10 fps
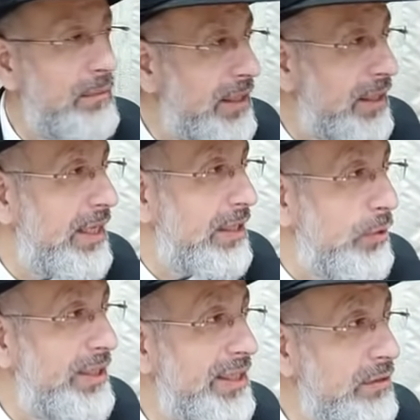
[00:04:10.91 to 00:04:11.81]
Michael, à
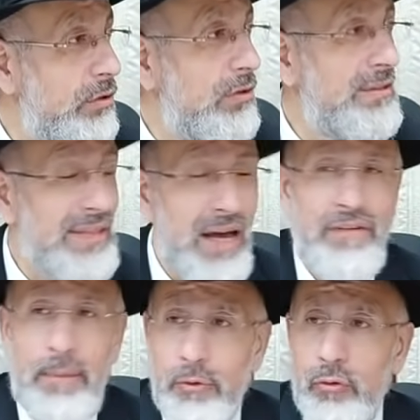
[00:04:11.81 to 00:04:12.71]
Kohen Agadol,
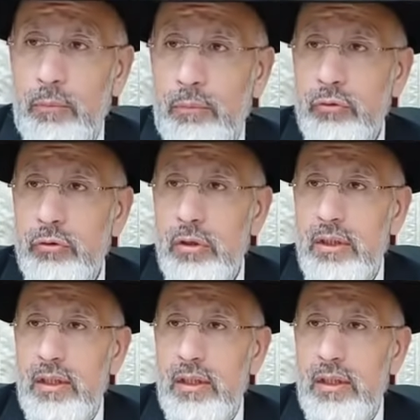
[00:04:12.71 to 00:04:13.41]
Sarva Apotropous.